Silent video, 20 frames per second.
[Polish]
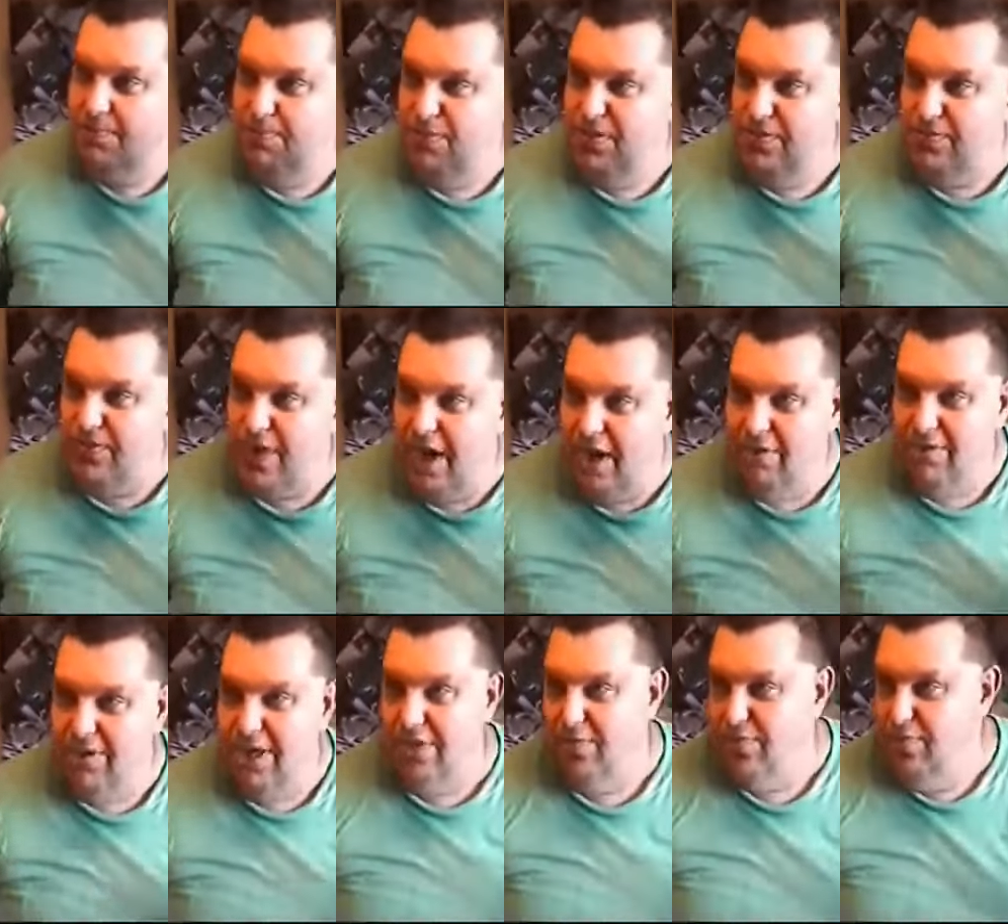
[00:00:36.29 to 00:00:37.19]
piwka od
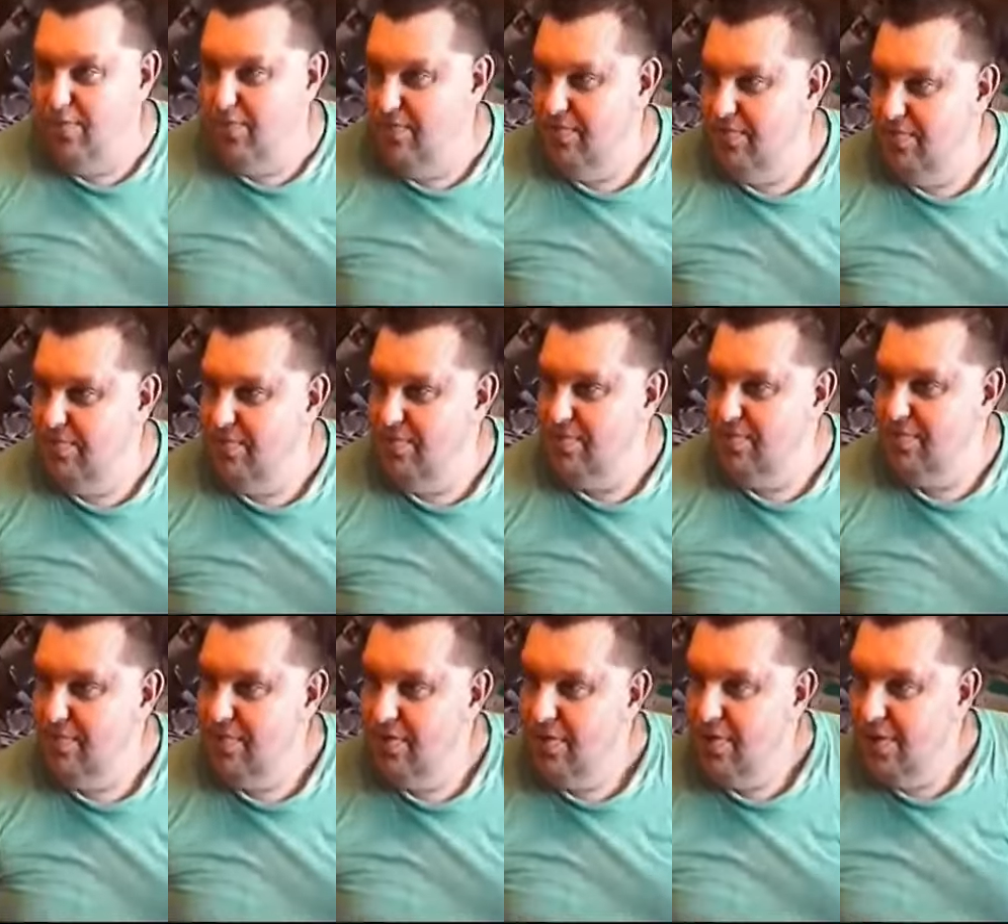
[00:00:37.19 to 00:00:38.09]
razu.
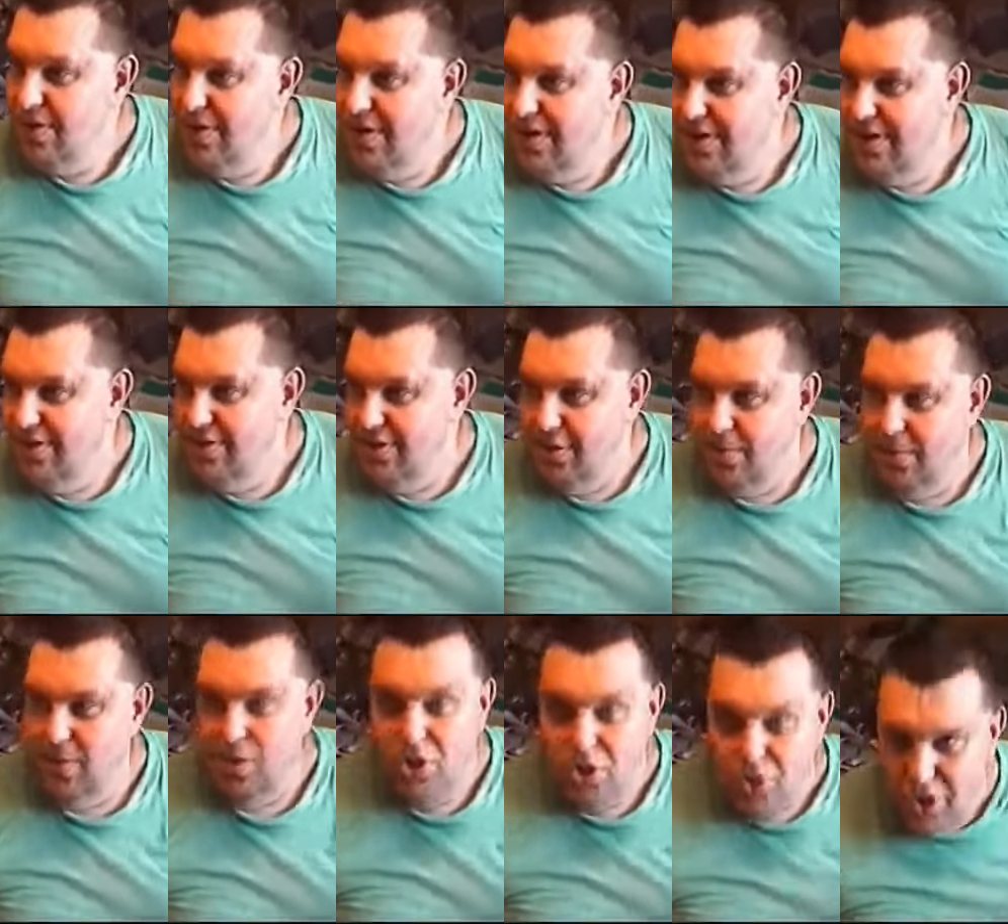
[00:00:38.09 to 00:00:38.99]
Dobra,
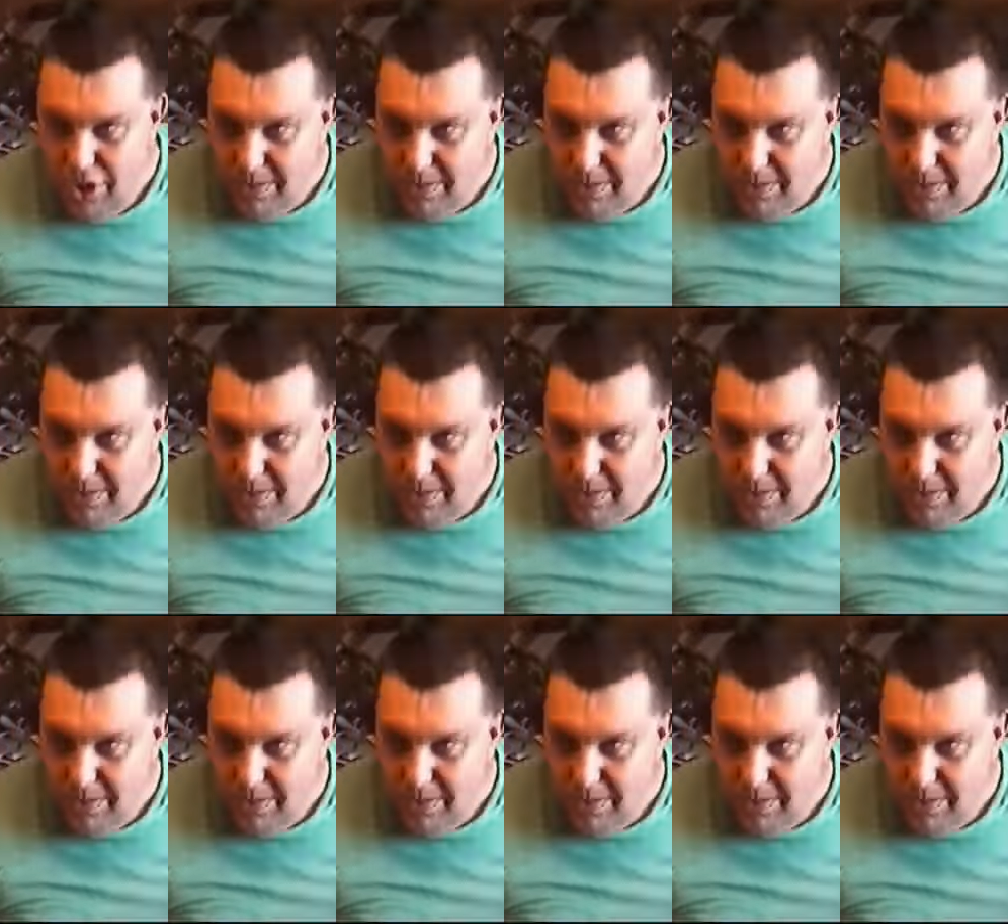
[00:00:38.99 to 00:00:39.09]
dziękuję.